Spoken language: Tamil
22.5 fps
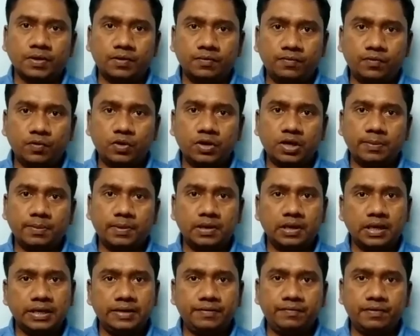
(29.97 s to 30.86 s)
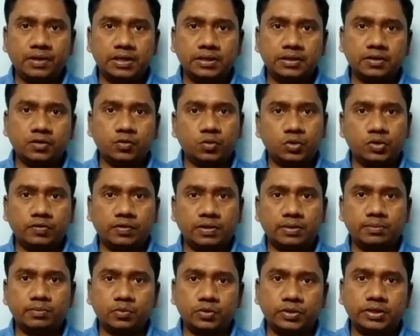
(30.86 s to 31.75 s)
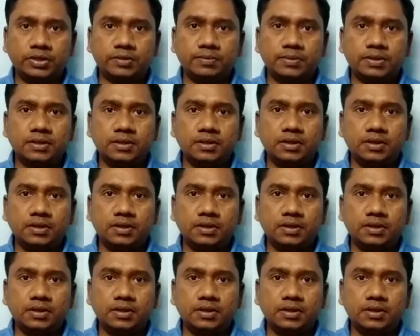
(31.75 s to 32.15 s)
ஃபோனை நம்ம லைஃப் லாங்க்கு கொண்டு வர முடியும்